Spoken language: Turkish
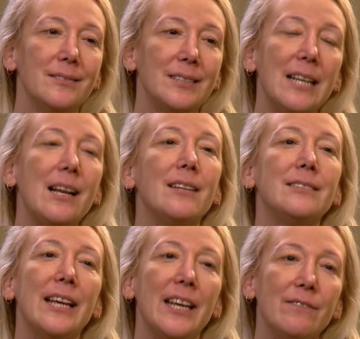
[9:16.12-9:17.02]

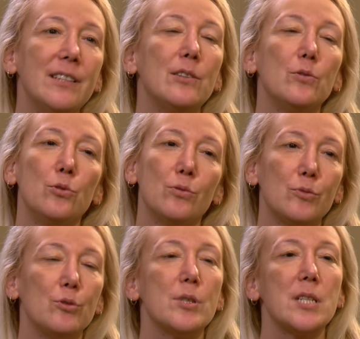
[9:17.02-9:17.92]
genelde evde de
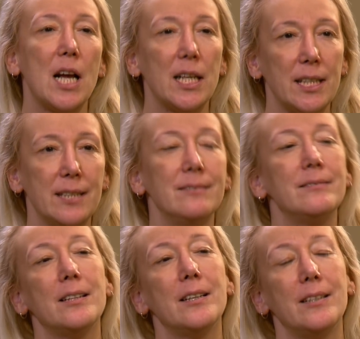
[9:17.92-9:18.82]
uyumlu, sakin.
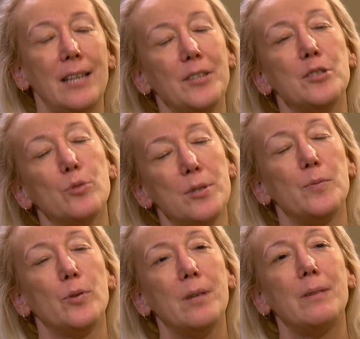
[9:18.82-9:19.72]
Gerçi bu
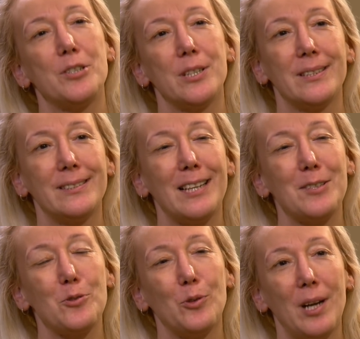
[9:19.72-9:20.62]
spora
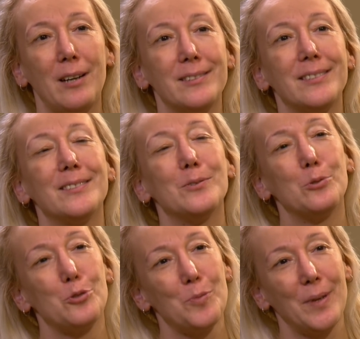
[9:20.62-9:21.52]
başladıktan sonra artık
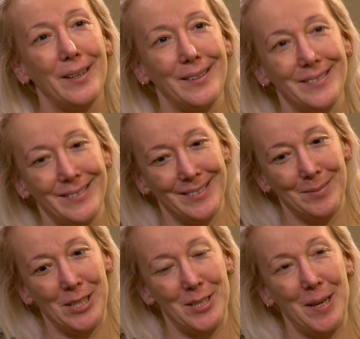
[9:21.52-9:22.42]
oluşmaya
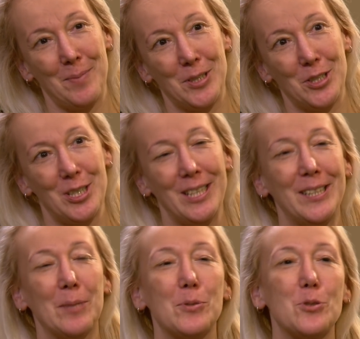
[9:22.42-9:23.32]
e, başlayan bir
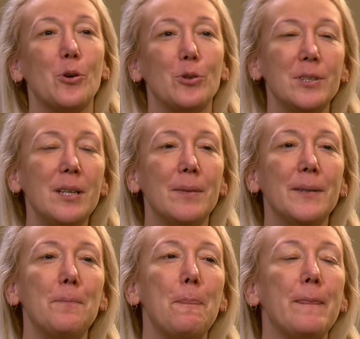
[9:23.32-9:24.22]
kişilik yapısı oldu
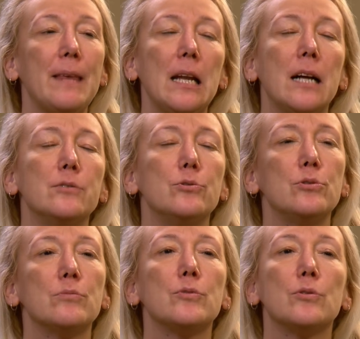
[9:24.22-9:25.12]
ama genelde
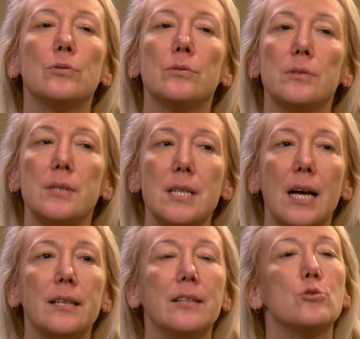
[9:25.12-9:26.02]
uyumlu,
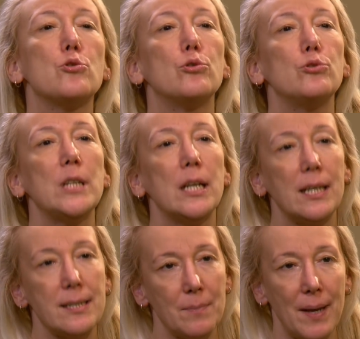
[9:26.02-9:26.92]
sakin, sorun
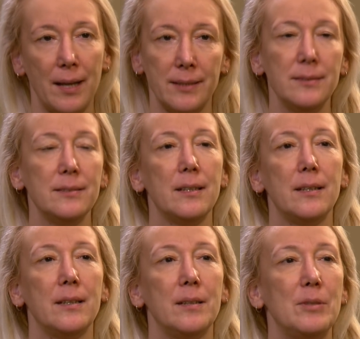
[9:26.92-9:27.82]
yaratmayan
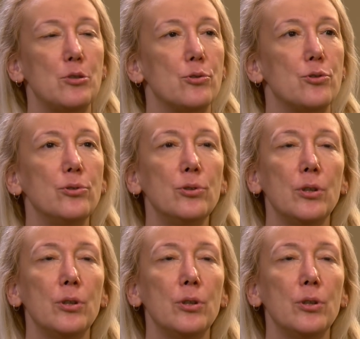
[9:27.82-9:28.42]
bir çocuk.